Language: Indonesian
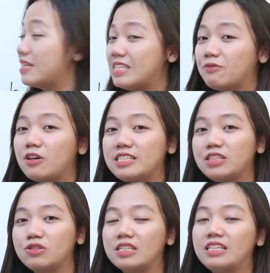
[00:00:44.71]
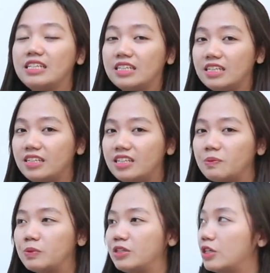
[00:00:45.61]
Passive voice itu sendiri
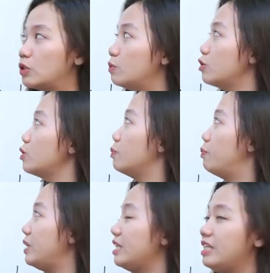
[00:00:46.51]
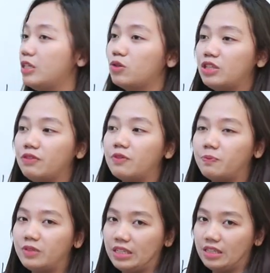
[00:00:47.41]
dia punya rumus B diikuti
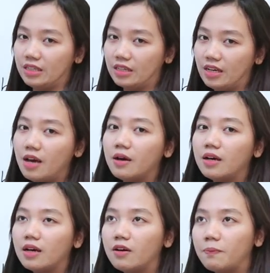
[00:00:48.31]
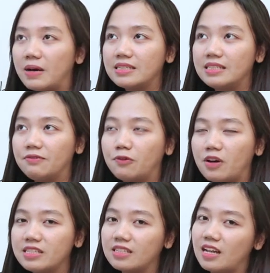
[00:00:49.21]
verb 3. Passive
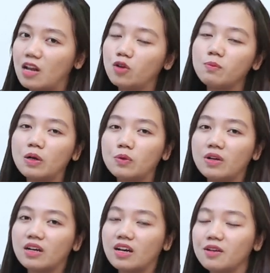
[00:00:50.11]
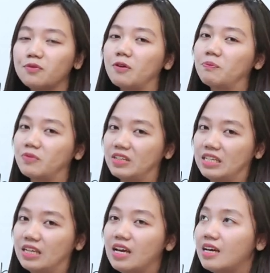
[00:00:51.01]
voice selalu menggunakan verb
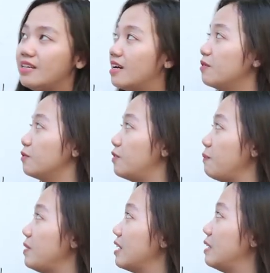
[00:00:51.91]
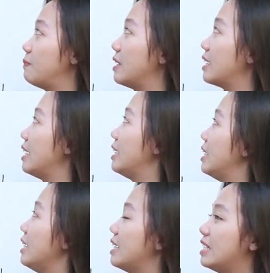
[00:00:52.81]
3 dan verb yang dipakai
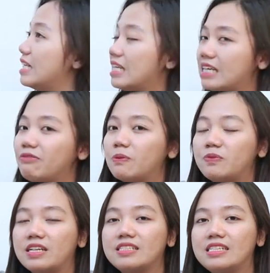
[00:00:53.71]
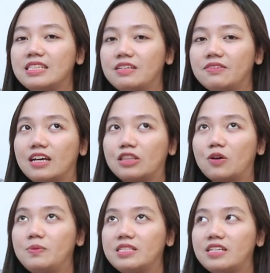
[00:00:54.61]
ini adalah verb transitif
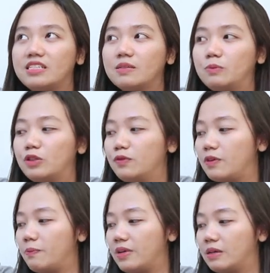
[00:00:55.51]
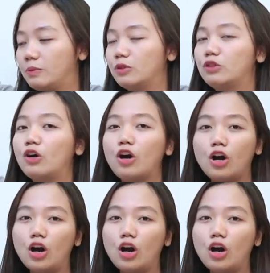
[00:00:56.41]
atau bisa disebut verb yang butuh